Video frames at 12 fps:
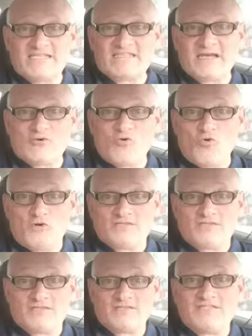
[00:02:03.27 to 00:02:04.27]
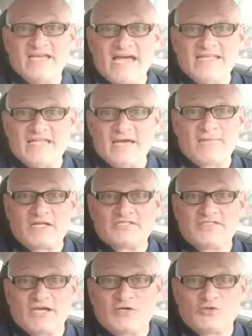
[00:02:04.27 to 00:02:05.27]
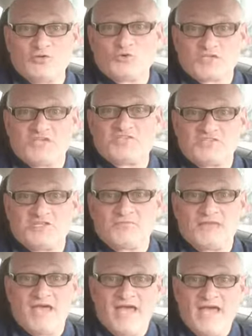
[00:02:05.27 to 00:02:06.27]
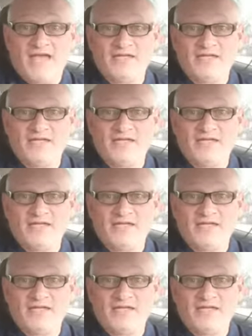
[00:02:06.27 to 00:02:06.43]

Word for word: законы, дай нам отдохнуть от тебя.